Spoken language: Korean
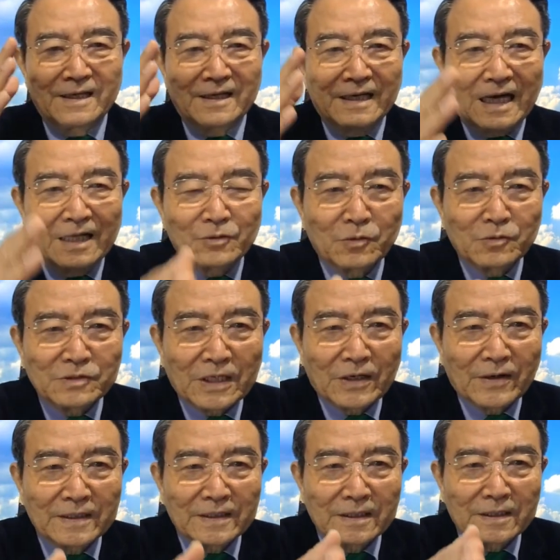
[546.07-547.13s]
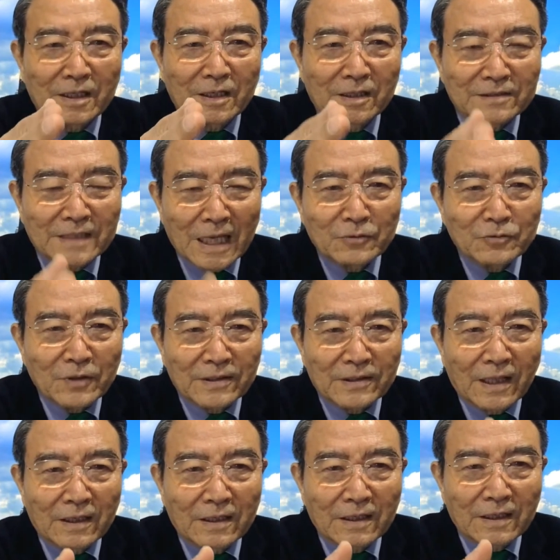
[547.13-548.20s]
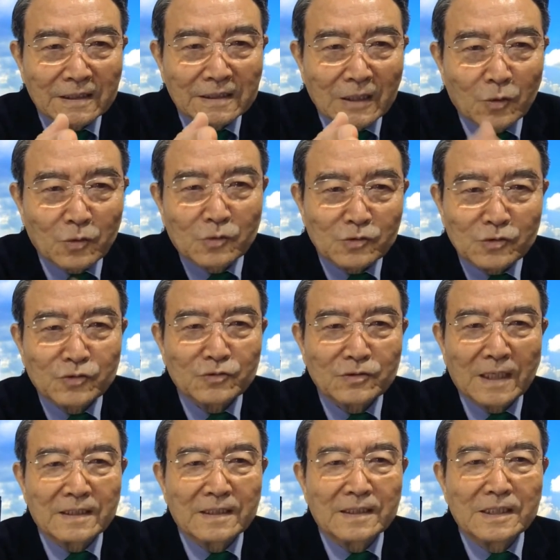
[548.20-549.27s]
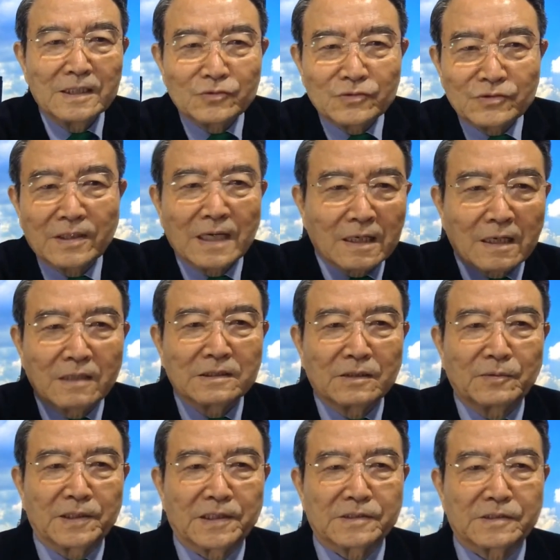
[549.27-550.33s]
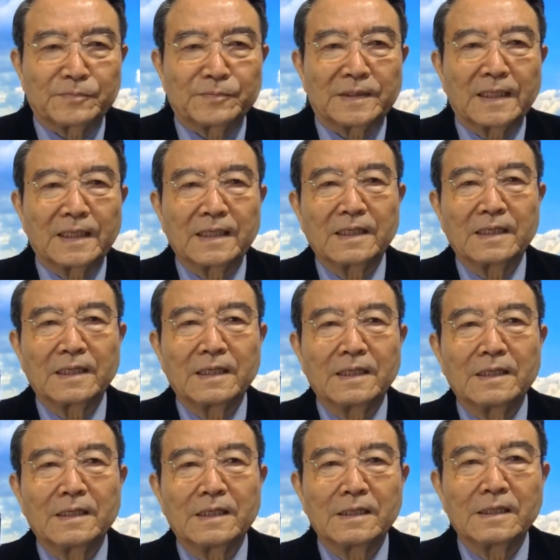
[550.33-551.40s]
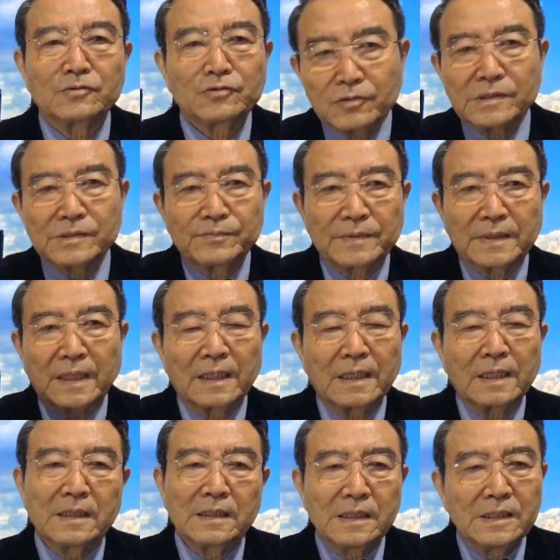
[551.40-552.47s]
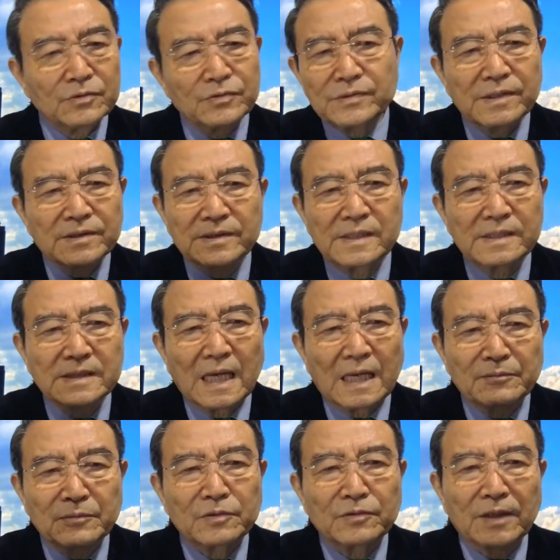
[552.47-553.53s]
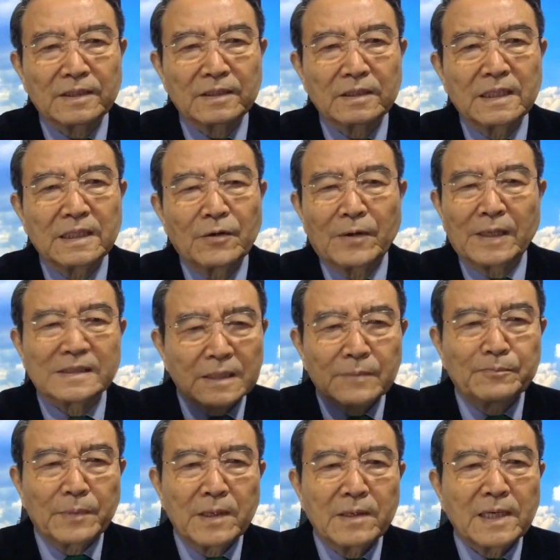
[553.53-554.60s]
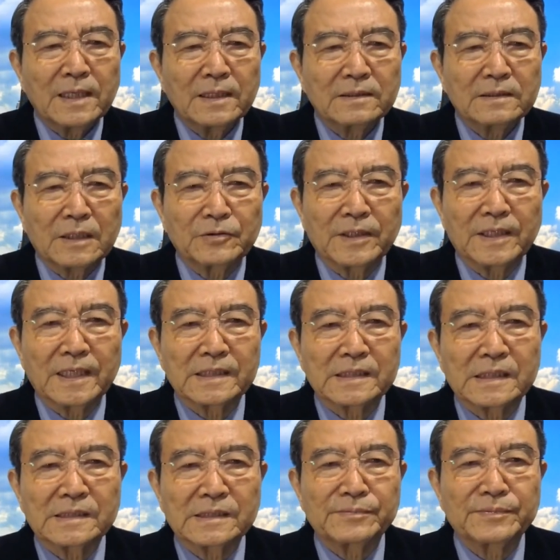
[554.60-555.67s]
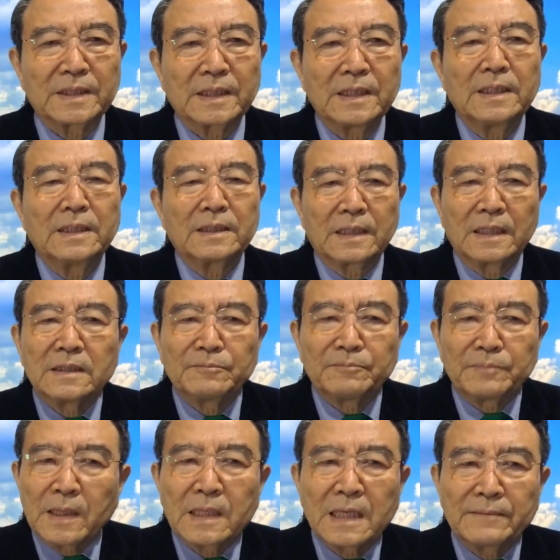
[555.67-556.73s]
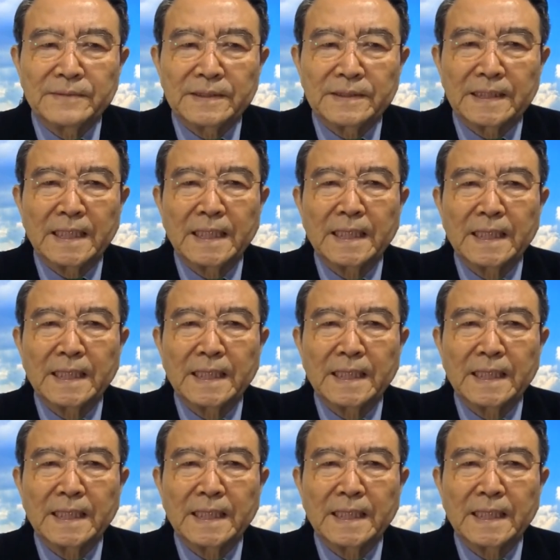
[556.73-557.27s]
한동훈 장관이 그 대구에 내려갔다 오는 순간 이준석이가 꺼져버렸습니다. 죽었습니다. 이준석은 실제 아무것도 아니에요. 완전히 뻥카였다고 얘기하지 않습니까? 걔는 뻥카입니다.